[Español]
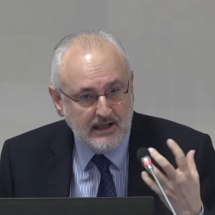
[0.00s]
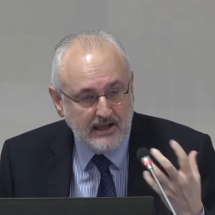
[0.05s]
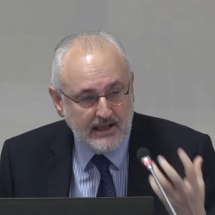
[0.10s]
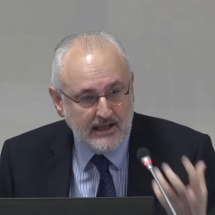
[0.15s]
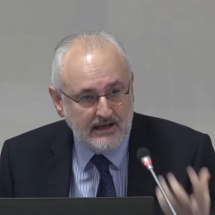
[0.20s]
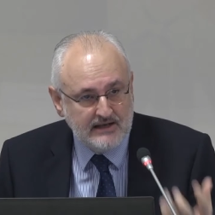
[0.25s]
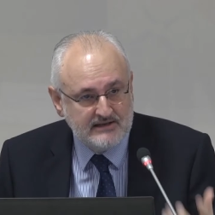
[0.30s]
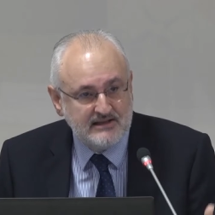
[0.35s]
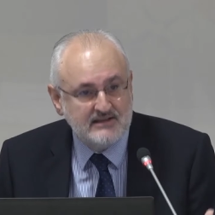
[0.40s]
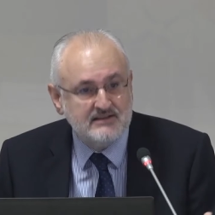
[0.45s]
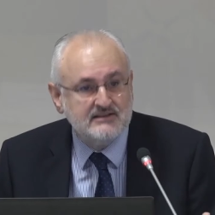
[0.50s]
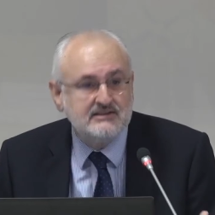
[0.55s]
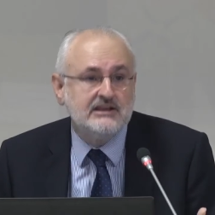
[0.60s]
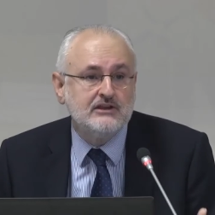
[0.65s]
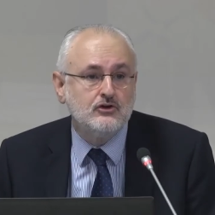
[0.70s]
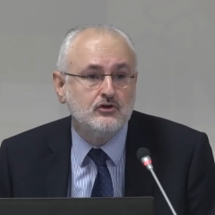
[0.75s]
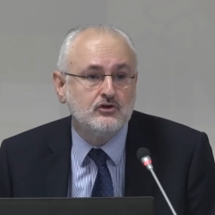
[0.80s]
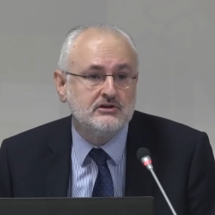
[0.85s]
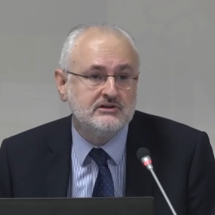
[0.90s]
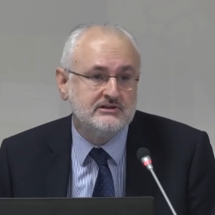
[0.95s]
el
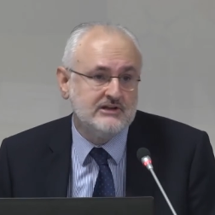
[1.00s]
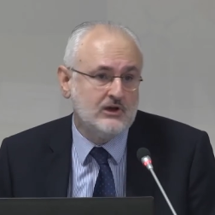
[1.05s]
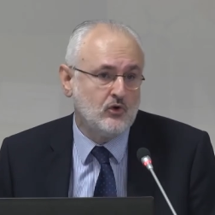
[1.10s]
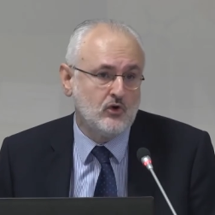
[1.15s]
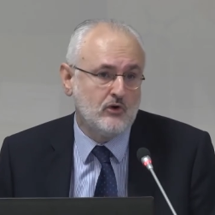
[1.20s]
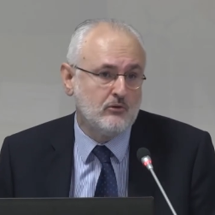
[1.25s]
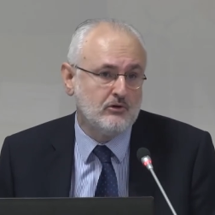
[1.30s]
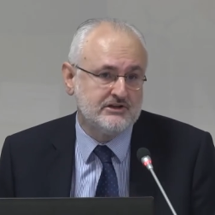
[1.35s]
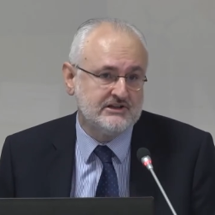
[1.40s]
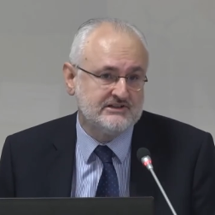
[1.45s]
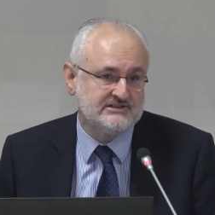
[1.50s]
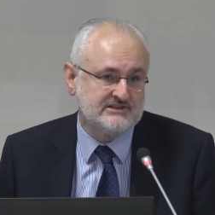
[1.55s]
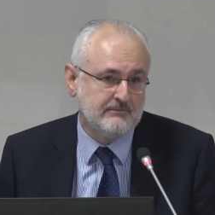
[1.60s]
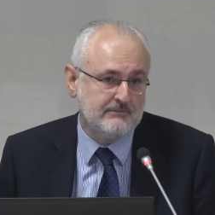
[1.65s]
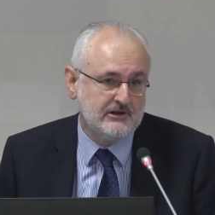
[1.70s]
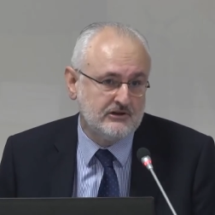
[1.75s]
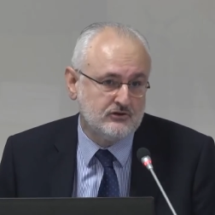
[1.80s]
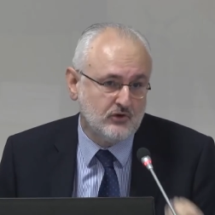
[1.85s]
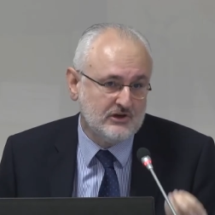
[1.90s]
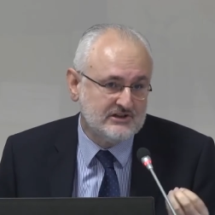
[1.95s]
sentido del Nuevo
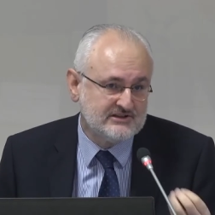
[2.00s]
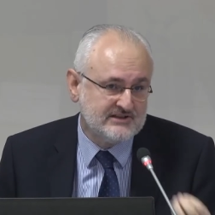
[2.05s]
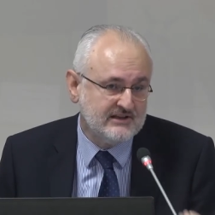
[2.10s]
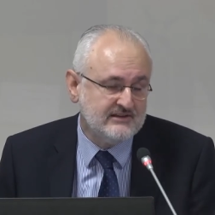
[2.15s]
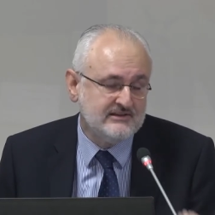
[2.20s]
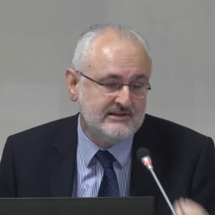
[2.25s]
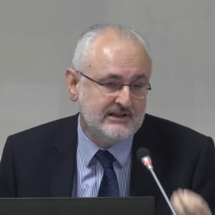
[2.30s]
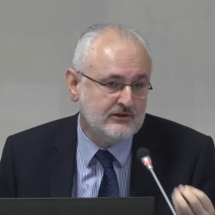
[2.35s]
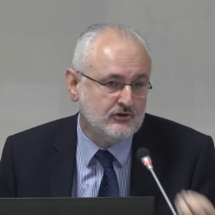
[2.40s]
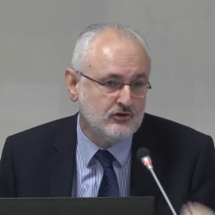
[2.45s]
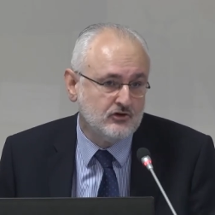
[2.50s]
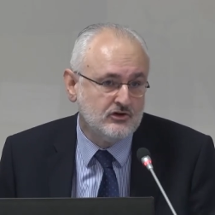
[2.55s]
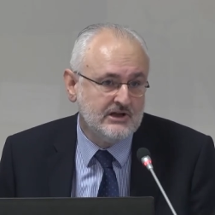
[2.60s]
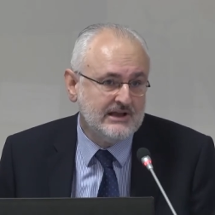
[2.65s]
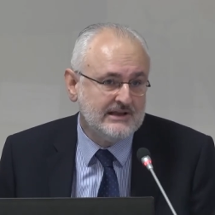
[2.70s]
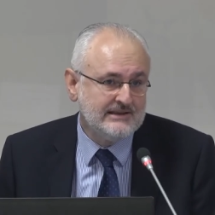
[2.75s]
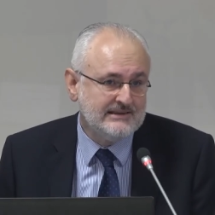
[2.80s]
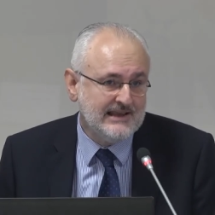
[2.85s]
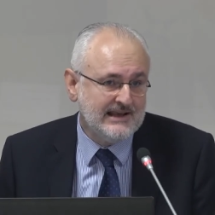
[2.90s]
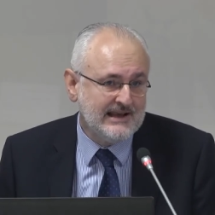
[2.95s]
Testamento, el sentido
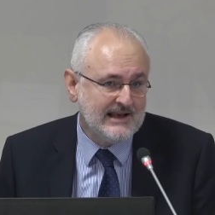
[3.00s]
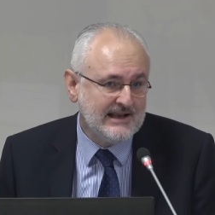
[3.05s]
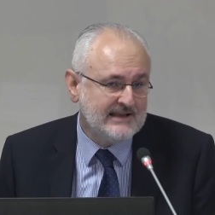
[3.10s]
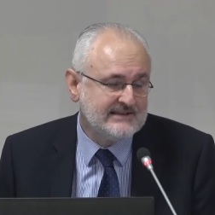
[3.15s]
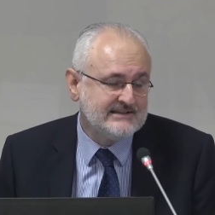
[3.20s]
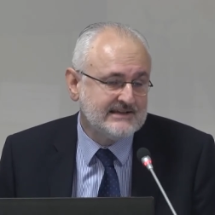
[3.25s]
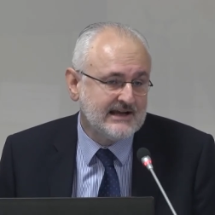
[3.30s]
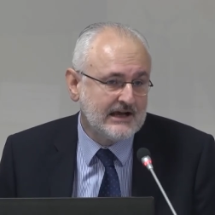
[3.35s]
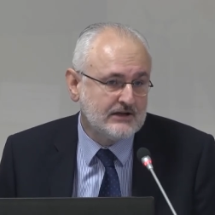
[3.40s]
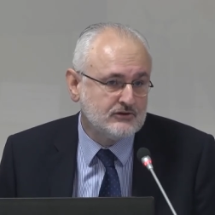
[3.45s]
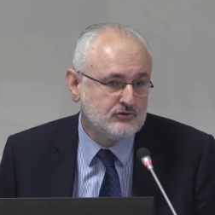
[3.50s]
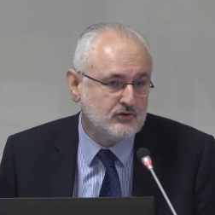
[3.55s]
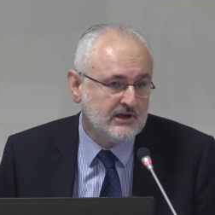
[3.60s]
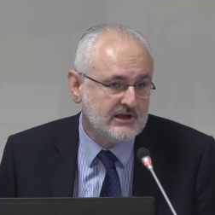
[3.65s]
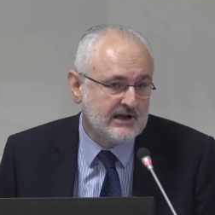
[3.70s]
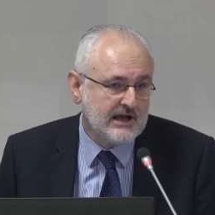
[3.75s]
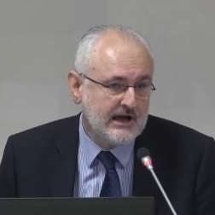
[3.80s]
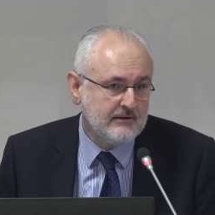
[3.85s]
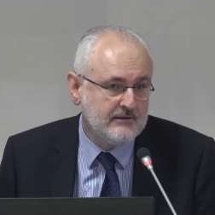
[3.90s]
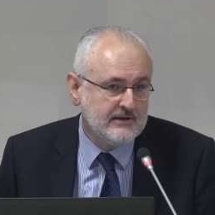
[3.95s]
de la Iglesia
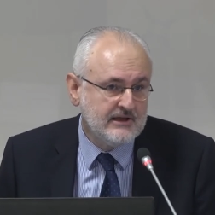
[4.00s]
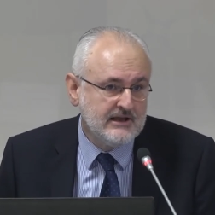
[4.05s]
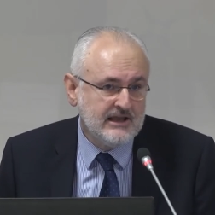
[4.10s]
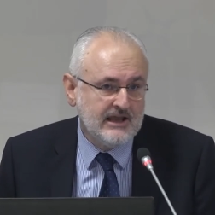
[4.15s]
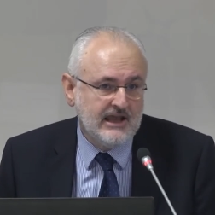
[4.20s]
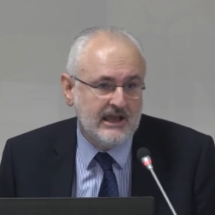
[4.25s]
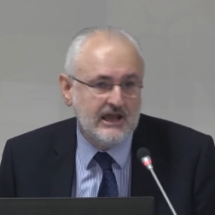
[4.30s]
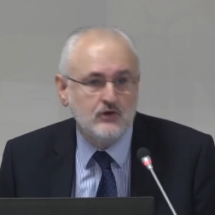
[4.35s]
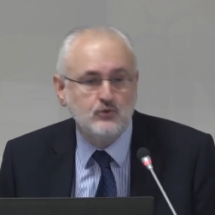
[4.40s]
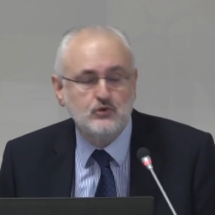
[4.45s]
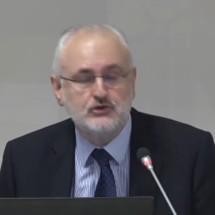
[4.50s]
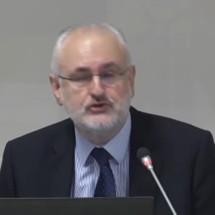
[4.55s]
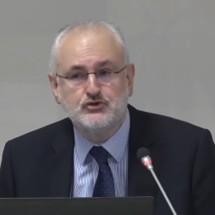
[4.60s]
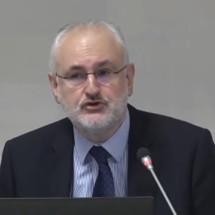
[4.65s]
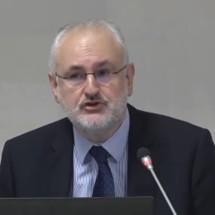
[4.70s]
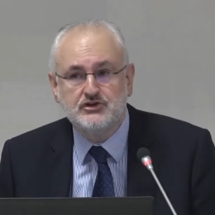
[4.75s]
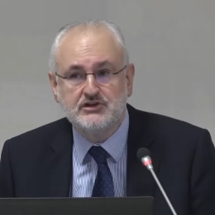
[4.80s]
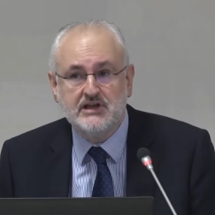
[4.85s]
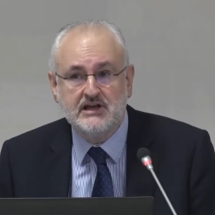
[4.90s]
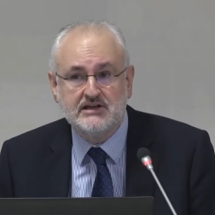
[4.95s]
Católica en
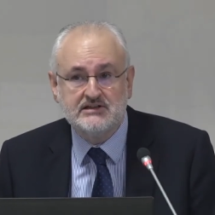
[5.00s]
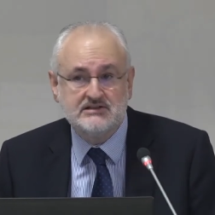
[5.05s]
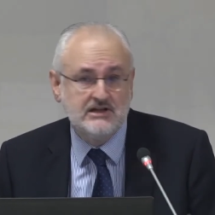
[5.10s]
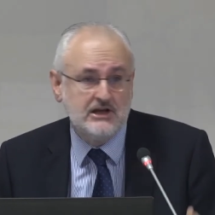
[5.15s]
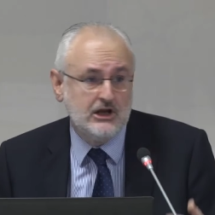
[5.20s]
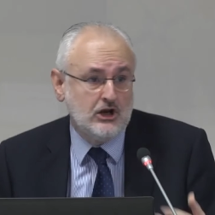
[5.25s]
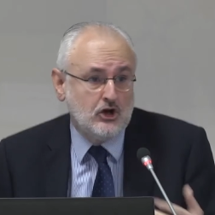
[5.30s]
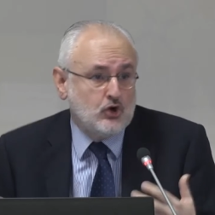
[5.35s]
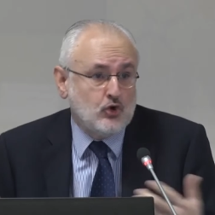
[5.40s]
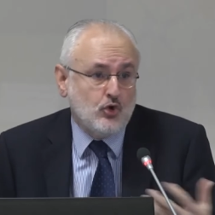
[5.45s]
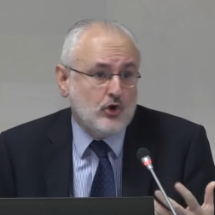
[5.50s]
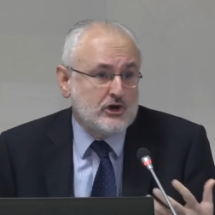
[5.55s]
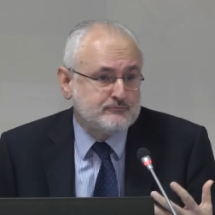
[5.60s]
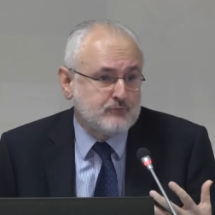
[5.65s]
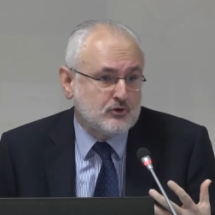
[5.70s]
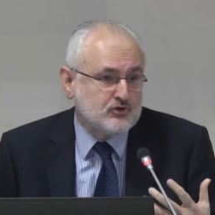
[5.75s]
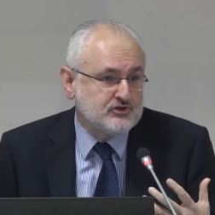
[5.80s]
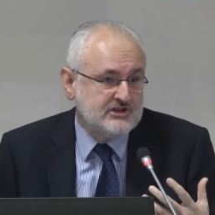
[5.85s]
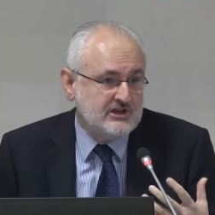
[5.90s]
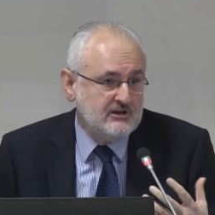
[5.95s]
nuestros días. No es
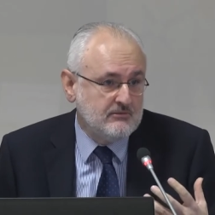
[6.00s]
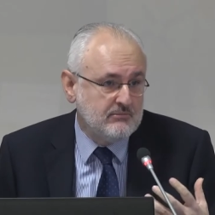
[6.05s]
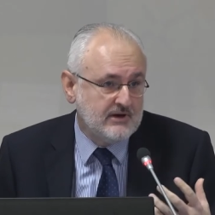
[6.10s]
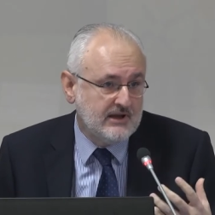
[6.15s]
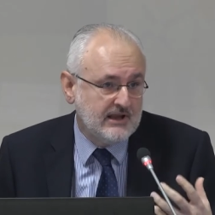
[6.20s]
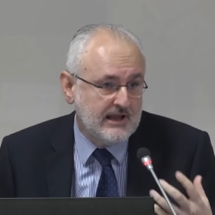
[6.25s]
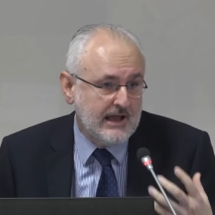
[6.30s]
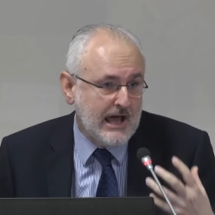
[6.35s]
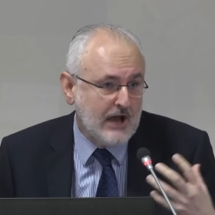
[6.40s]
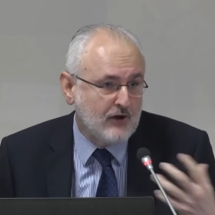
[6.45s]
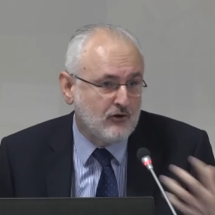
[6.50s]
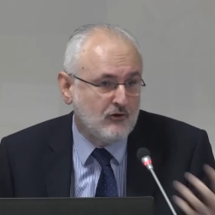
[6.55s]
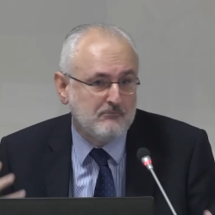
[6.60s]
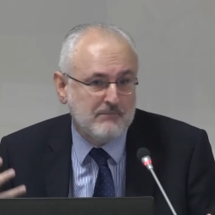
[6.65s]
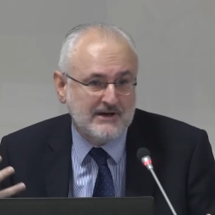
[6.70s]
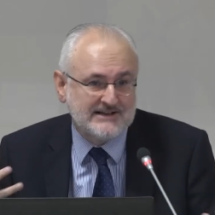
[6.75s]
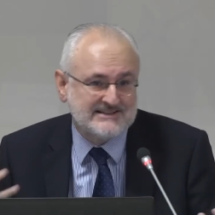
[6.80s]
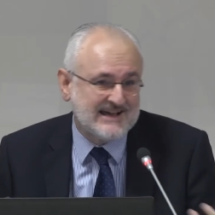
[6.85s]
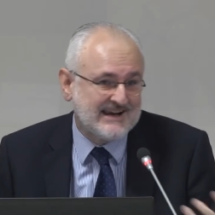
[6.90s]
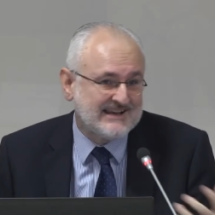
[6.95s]
posible
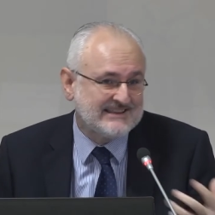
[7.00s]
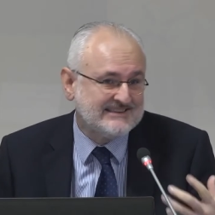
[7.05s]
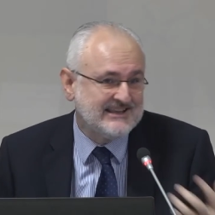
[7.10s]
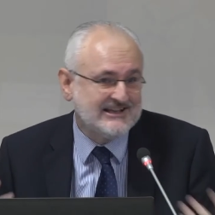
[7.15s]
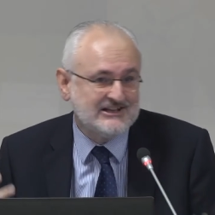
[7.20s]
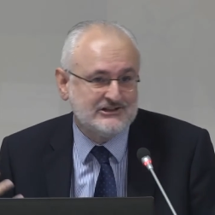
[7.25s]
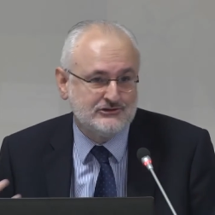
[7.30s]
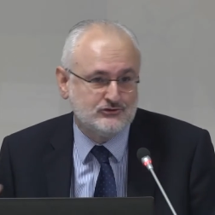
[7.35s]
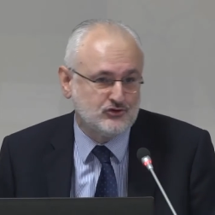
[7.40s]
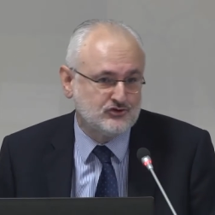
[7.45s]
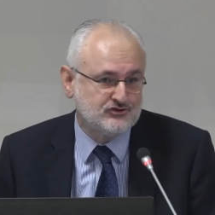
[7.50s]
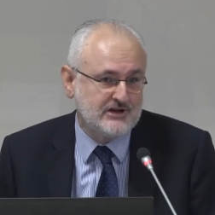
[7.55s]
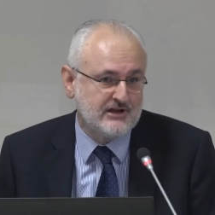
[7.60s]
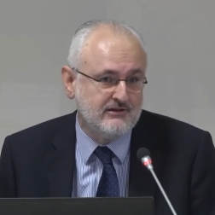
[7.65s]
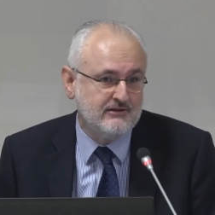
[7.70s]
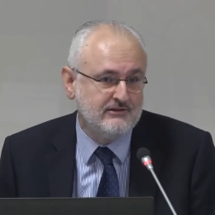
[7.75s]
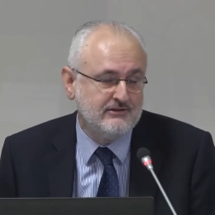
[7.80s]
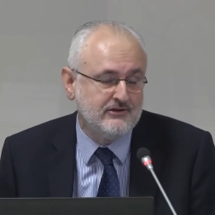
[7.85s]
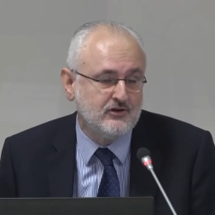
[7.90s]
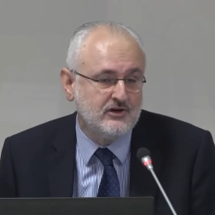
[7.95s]
acompasar textos,
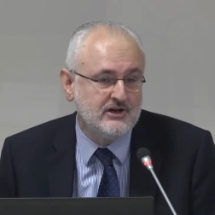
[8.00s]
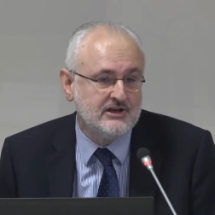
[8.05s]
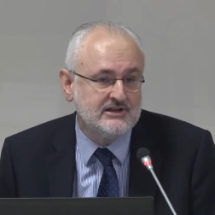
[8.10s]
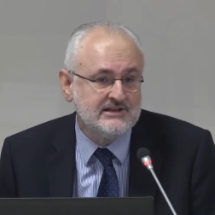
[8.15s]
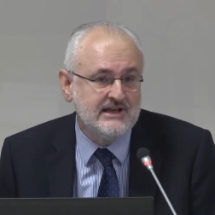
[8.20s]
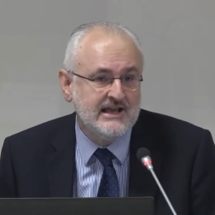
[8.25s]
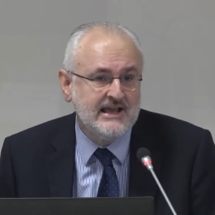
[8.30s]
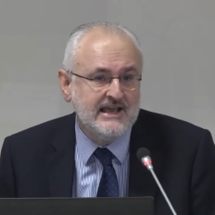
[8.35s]
tradiciones,